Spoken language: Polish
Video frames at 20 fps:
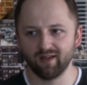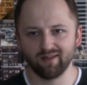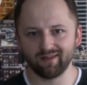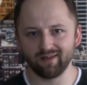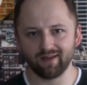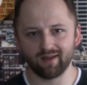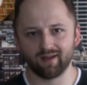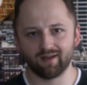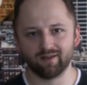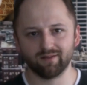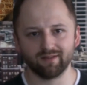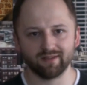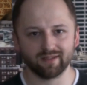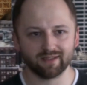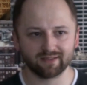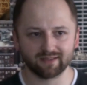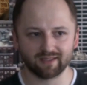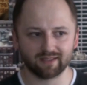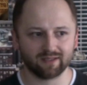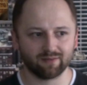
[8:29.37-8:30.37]
Nie,
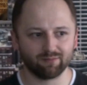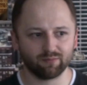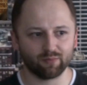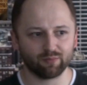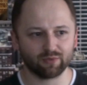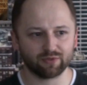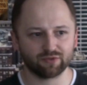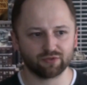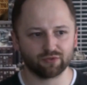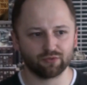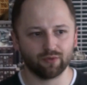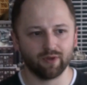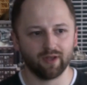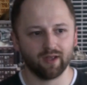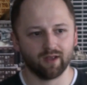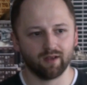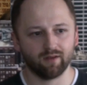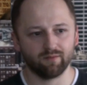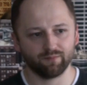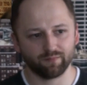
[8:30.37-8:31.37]
Diresta tam po prostu
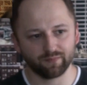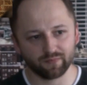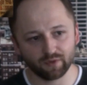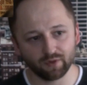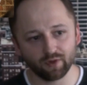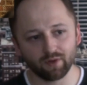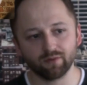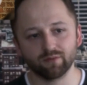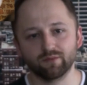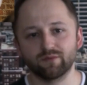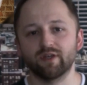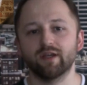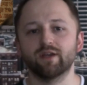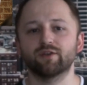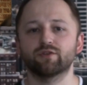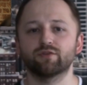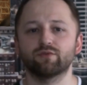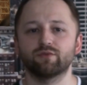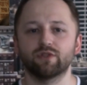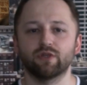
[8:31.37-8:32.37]
no,
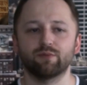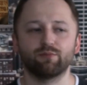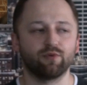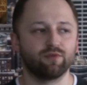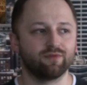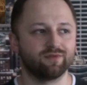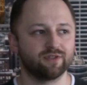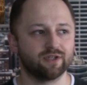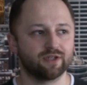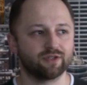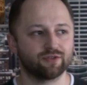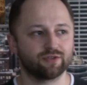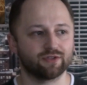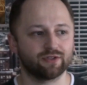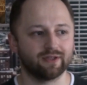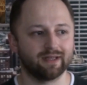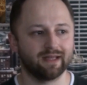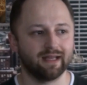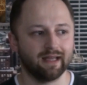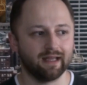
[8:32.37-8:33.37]
cieszył się, był wdzięczny